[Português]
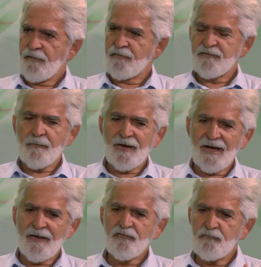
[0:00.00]
Você
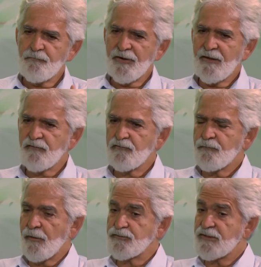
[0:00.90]
estabelece um preço
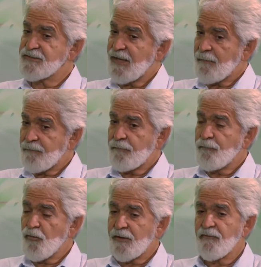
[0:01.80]
para utilizar
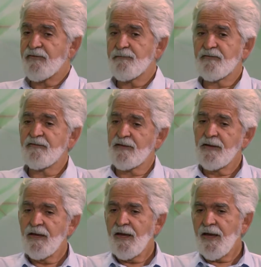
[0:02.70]
porque você
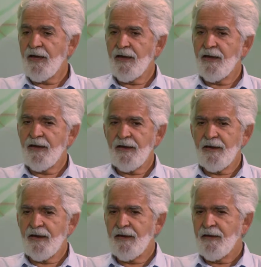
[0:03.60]
precisa
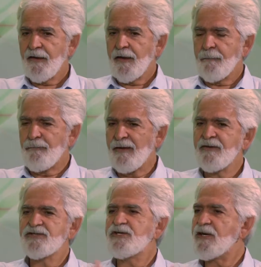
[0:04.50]
é, é é,
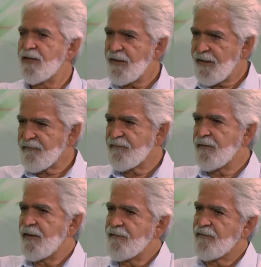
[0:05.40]
permitir que
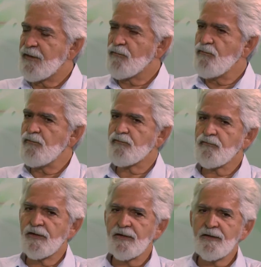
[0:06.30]
esse, esse
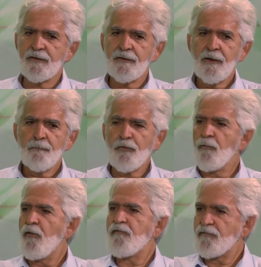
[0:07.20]
recurso ele
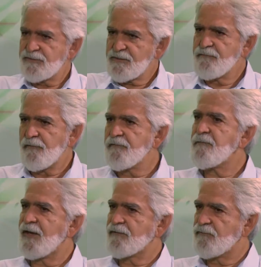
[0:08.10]
promova o
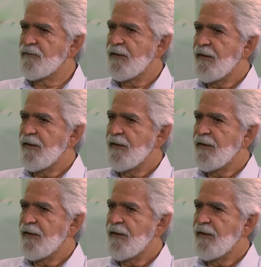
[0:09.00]
desenvolvimento.